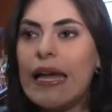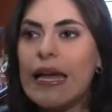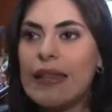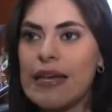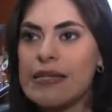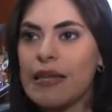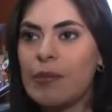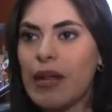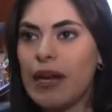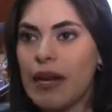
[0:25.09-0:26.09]
y de
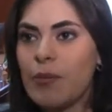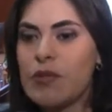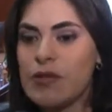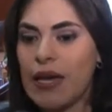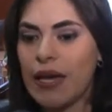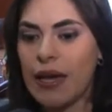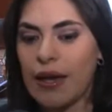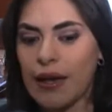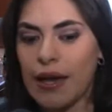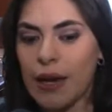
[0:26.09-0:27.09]
esta manera pues
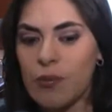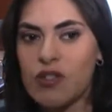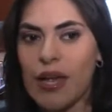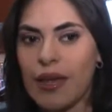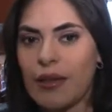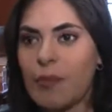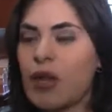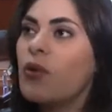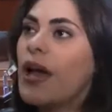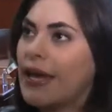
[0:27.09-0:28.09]
eh, queremos que haya
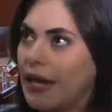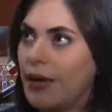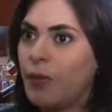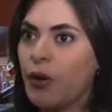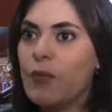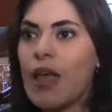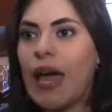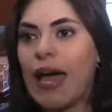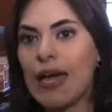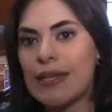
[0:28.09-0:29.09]
también un equilibrio.
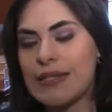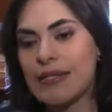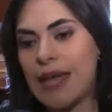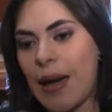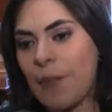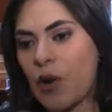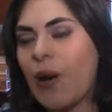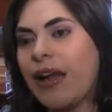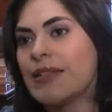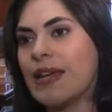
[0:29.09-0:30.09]
De
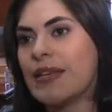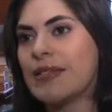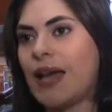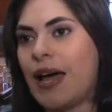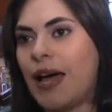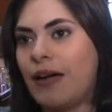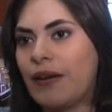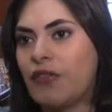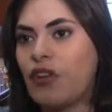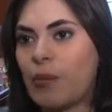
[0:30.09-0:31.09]
aprobarse esta
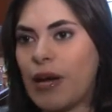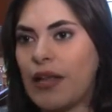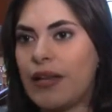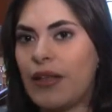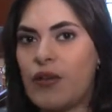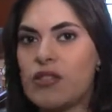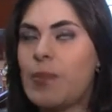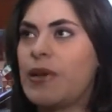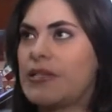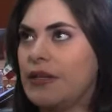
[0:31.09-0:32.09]
reforma que el día de hoy
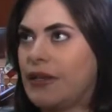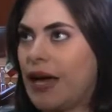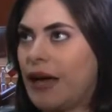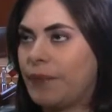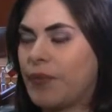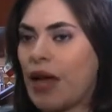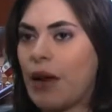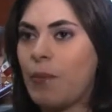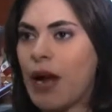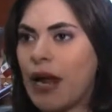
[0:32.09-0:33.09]
se presenta
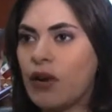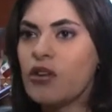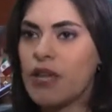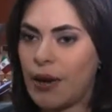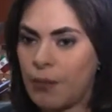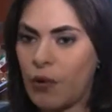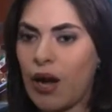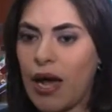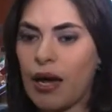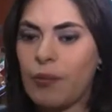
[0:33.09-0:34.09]
al Pleno ya
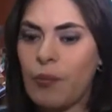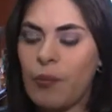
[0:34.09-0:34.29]
por la